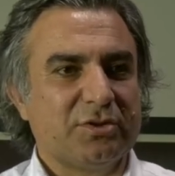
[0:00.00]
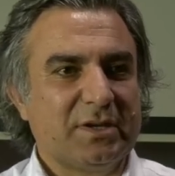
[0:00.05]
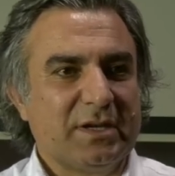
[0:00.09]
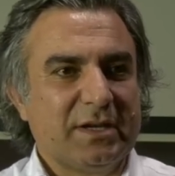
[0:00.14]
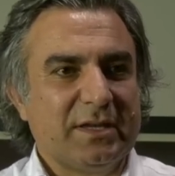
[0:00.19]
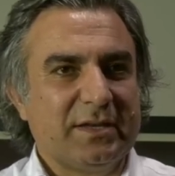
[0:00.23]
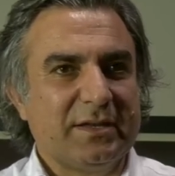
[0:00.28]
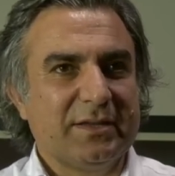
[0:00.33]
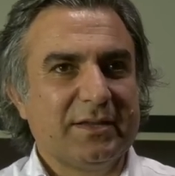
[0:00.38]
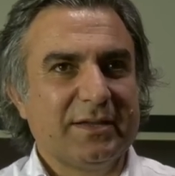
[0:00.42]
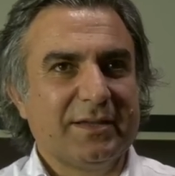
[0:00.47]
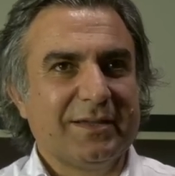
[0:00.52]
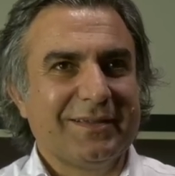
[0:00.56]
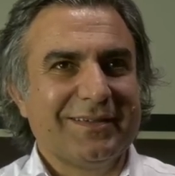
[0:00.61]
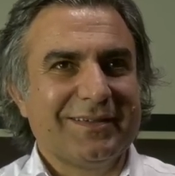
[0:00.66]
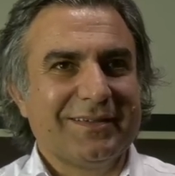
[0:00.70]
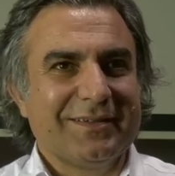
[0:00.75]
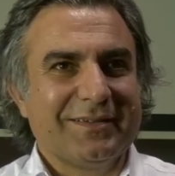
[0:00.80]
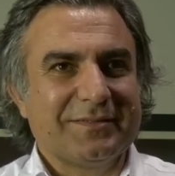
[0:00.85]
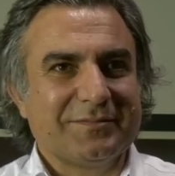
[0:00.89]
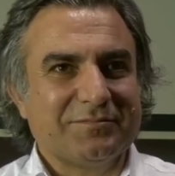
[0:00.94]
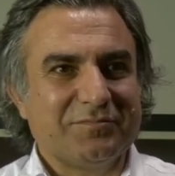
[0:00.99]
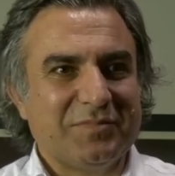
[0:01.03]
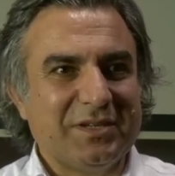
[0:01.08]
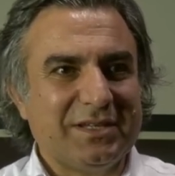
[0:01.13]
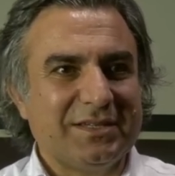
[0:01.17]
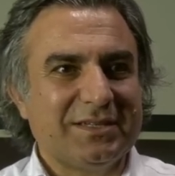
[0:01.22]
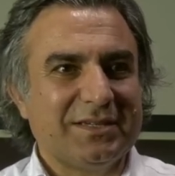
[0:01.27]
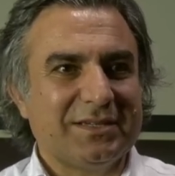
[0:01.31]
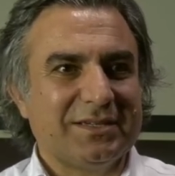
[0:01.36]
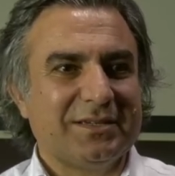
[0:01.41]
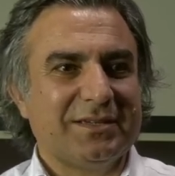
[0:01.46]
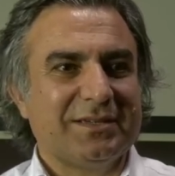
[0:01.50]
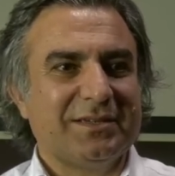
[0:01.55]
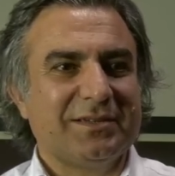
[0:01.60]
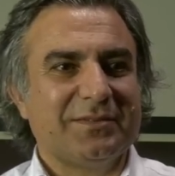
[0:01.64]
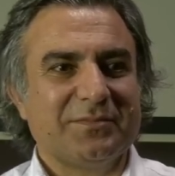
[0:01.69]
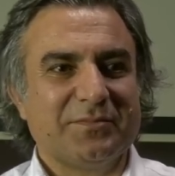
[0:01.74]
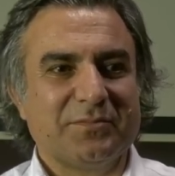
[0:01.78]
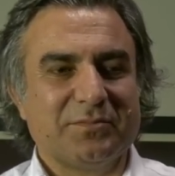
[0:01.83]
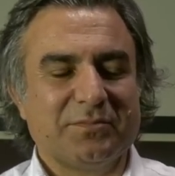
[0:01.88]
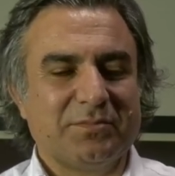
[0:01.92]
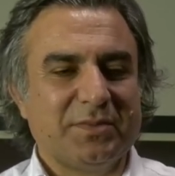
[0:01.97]
Yani bilgi,
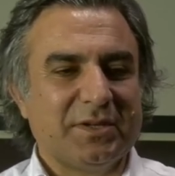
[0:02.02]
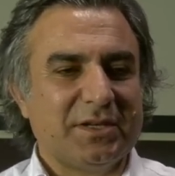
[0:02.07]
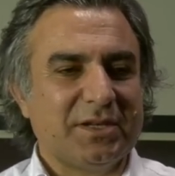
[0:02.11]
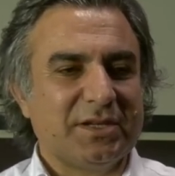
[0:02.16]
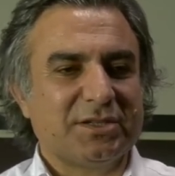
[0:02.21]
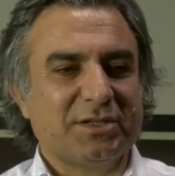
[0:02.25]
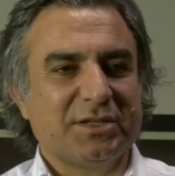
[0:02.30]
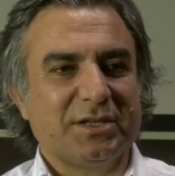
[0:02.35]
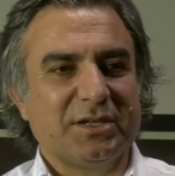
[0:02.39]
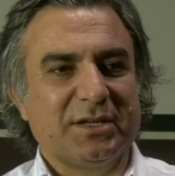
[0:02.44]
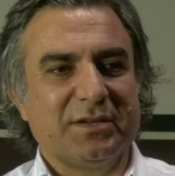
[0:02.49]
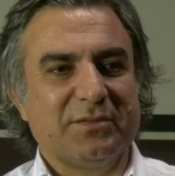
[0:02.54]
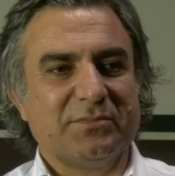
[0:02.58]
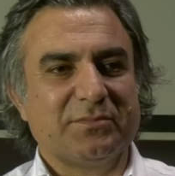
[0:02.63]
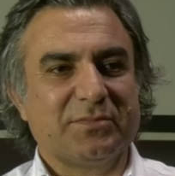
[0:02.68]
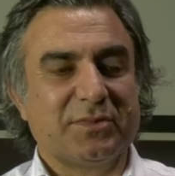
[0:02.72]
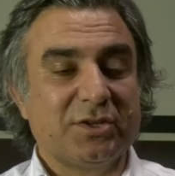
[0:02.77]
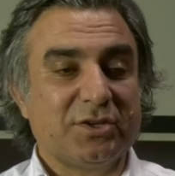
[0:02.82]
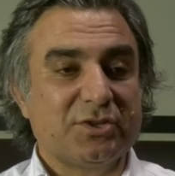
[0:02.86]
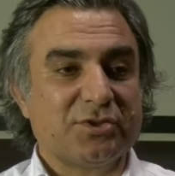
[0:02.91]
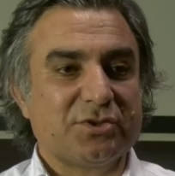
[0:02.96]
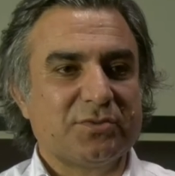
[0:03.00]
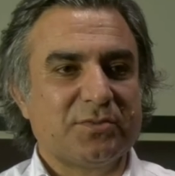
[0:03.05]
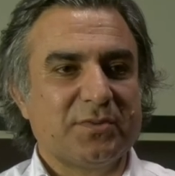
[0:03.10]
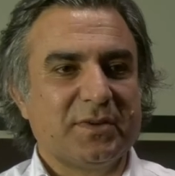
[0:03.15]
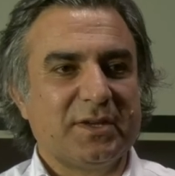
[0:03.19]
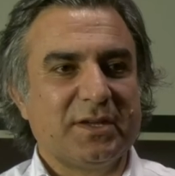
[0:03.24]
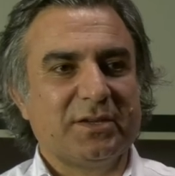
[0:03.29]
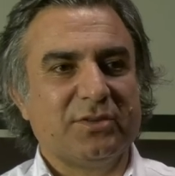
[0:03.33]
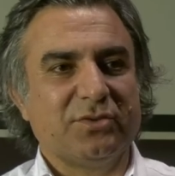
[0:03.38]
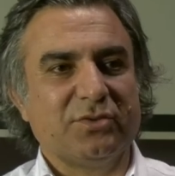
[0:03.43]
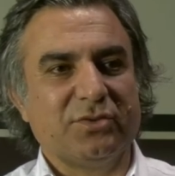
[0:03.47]
birikim, tecrübeye